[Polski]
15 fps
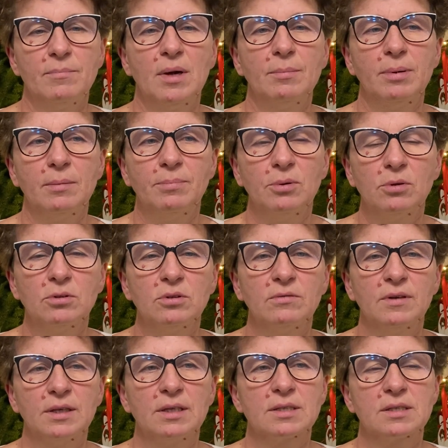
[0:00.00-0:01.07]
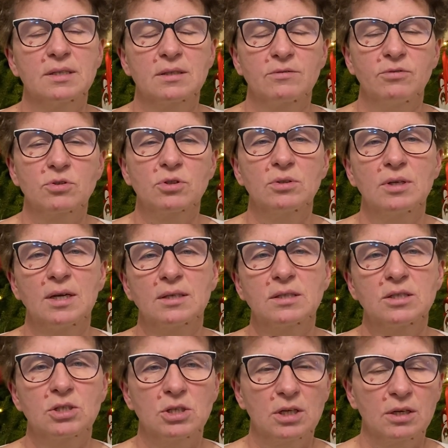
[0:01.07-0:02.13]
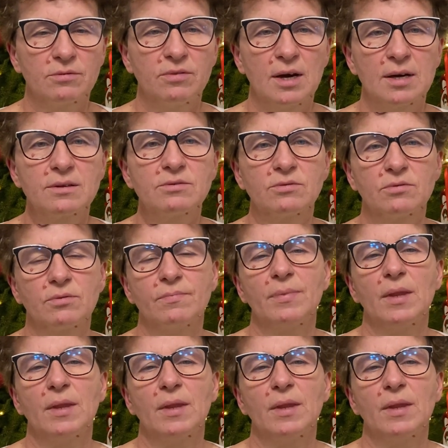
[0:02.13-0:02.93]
Mapa pogodowa jest stworzona z trzech warstw,